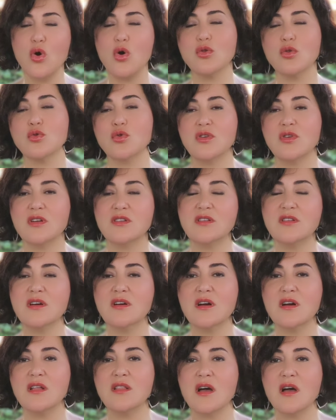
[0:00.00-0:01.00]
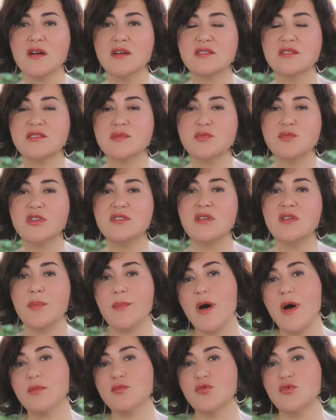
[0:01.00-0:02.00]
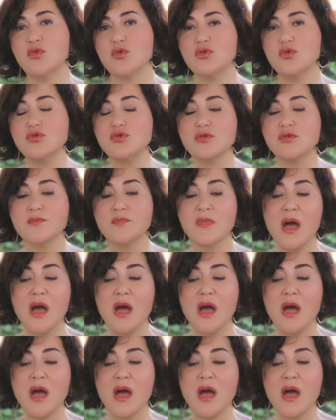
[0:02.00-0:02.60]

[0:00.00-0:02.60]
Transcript: Dolguyla da kalan kısmını tamamlıyoruz.